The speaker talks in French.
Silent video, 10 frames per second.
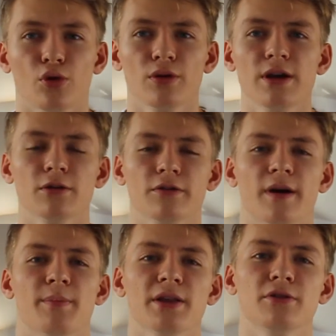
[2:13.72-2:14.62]
Pour lui, on ne
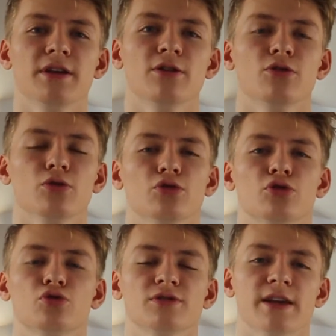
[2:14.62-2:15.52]
va pas donner le nom de
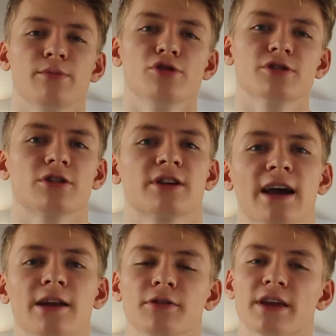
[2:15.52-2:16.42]
tous ses muscles
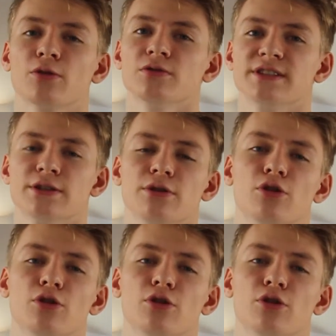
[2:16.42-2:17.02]
car il en est constitué